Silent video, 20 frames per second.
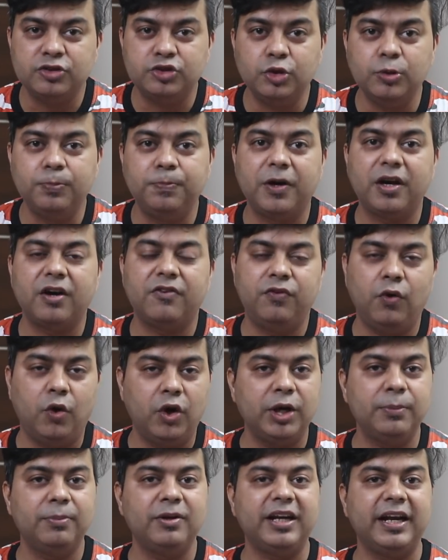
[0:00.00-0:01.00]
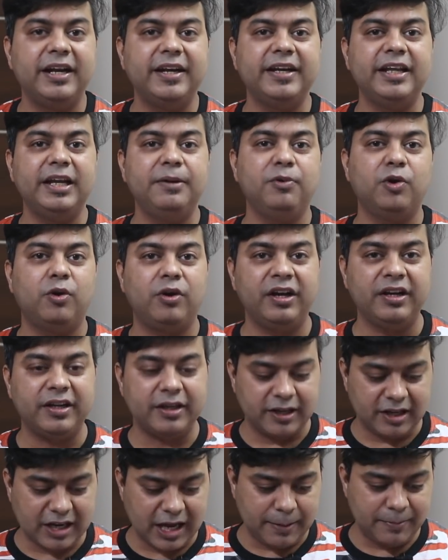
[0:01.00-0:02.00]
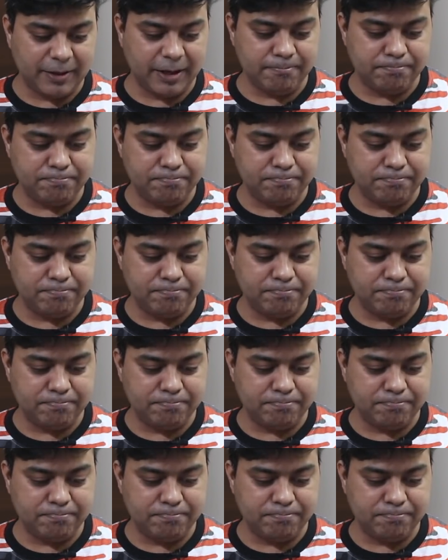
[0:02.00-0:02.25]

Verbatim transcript: सुपर अफोर्डेबल कैटेगरी में और इनका नाम है